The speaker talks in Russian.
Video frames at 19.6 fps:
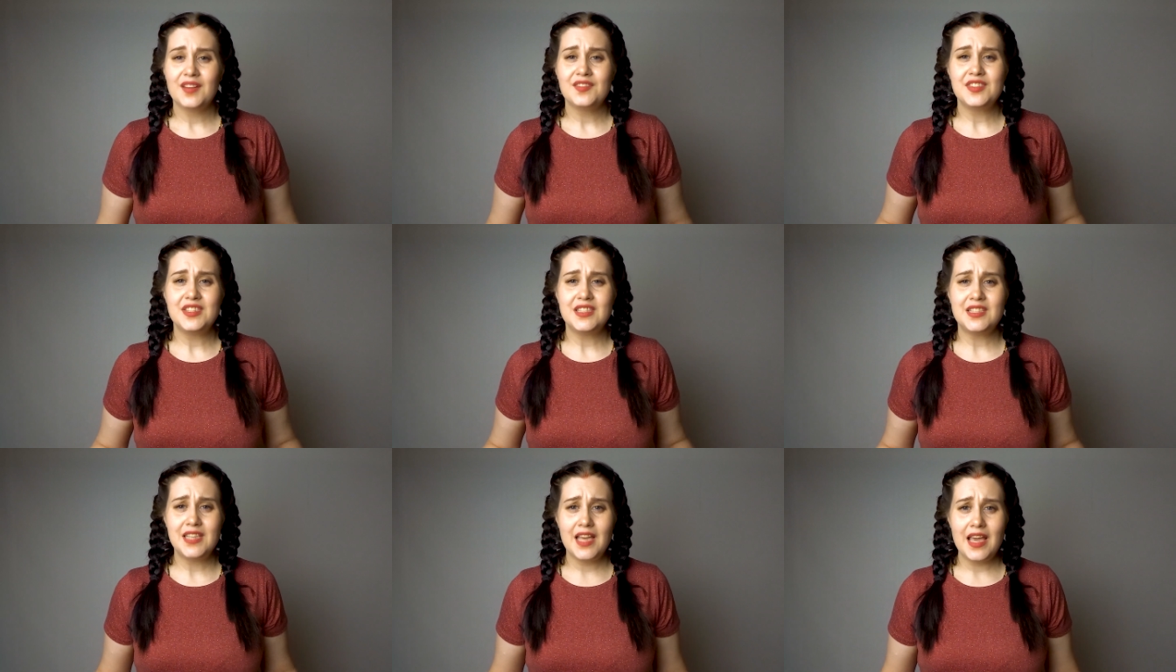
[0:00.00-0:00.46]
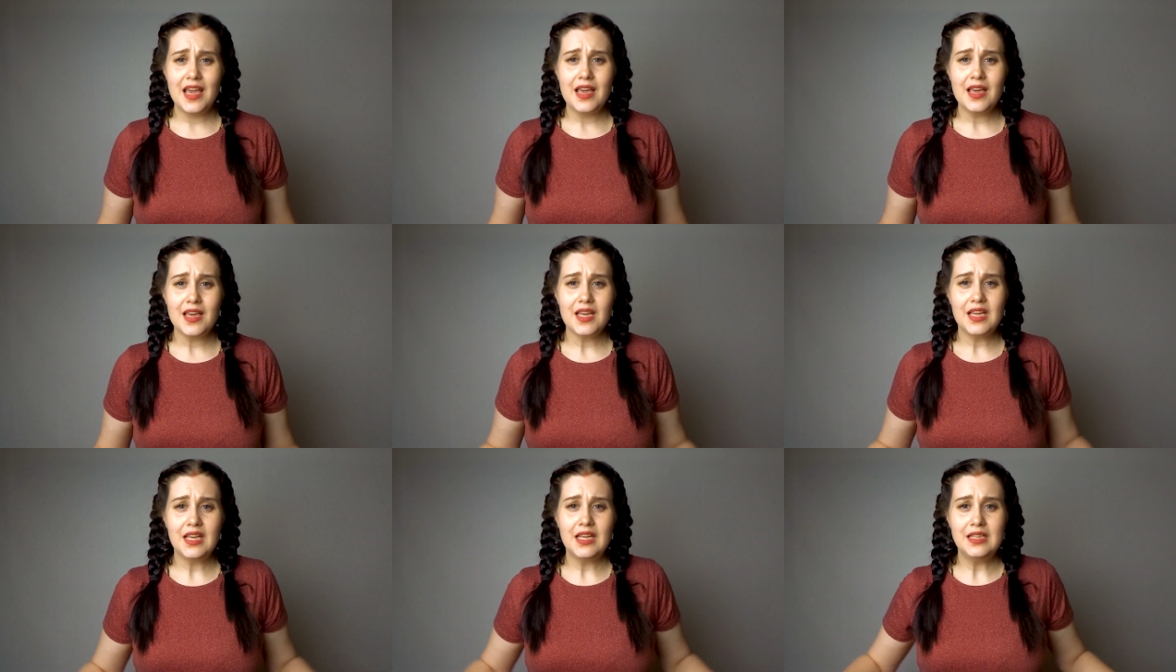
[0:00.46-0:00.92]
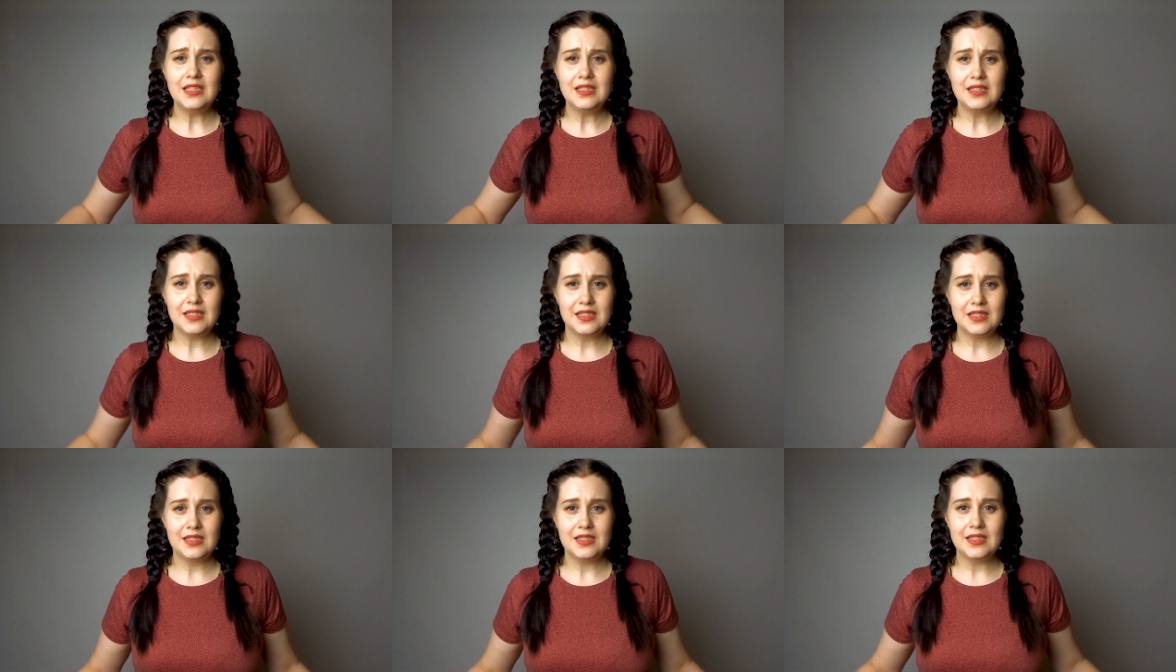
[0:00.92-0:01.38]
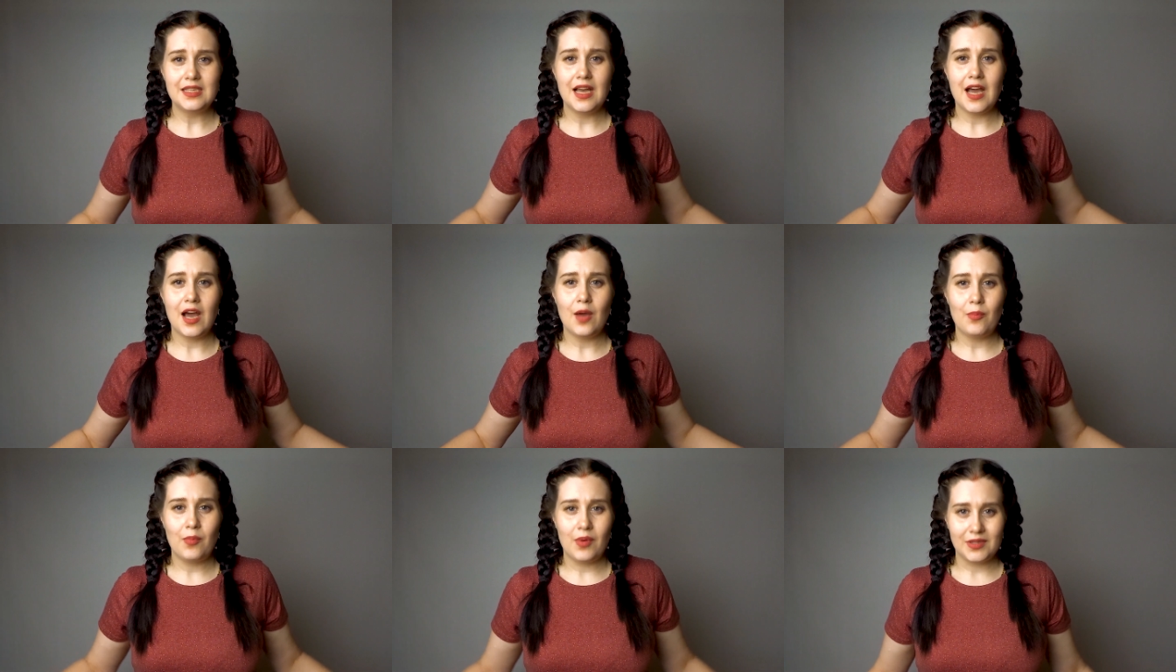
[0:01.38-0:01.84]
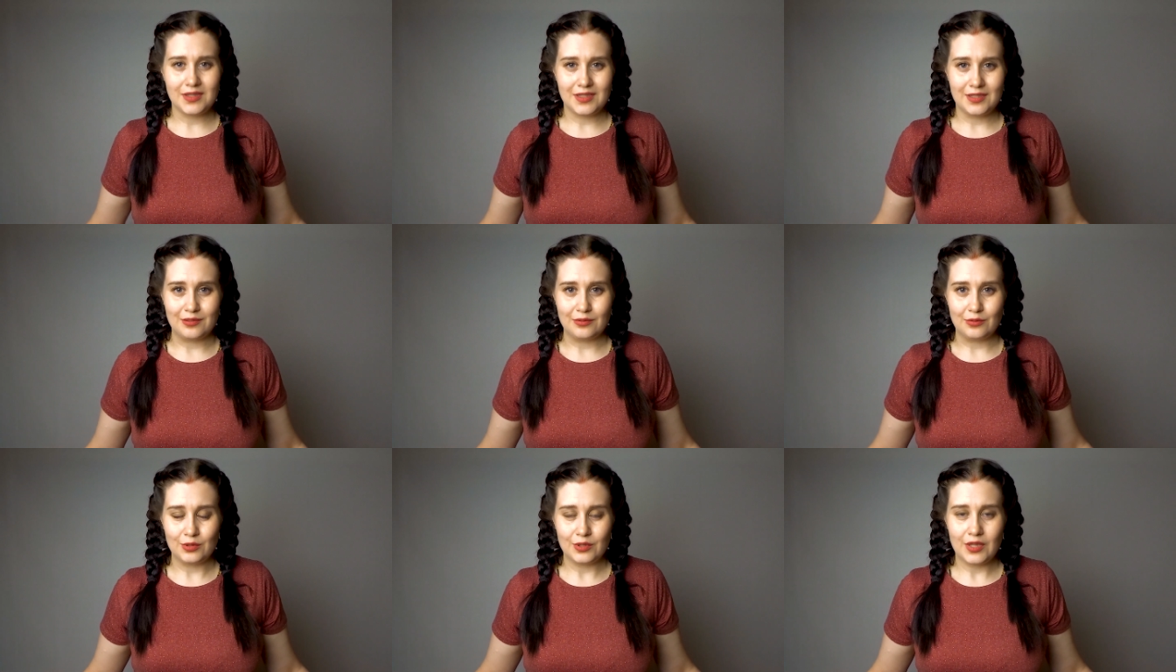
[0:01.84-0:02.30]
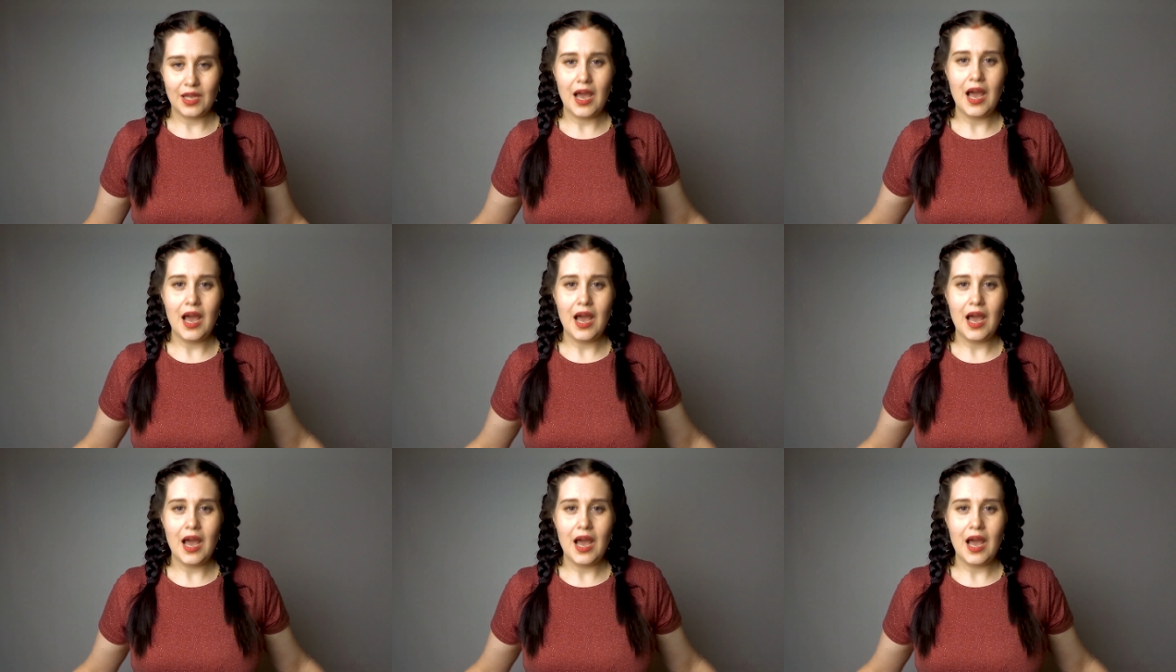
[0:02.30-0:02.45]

Все индийцы опаздывают.